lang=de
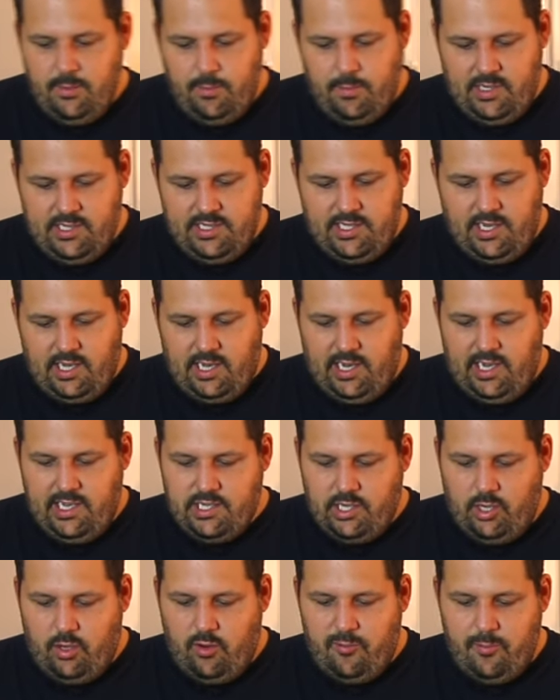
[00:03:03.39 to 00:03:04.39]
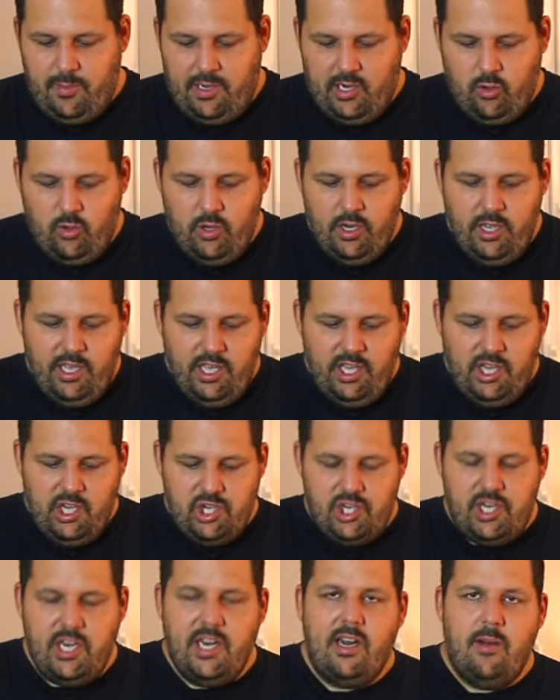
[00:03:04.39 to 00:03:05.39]
Man sieht gleiche Aufmachung. Hier
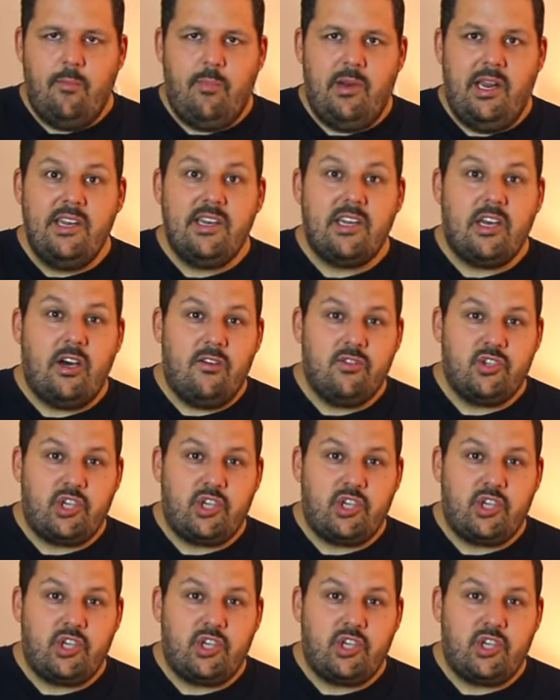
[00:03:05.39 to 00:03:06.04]
steht halt Blend drauf,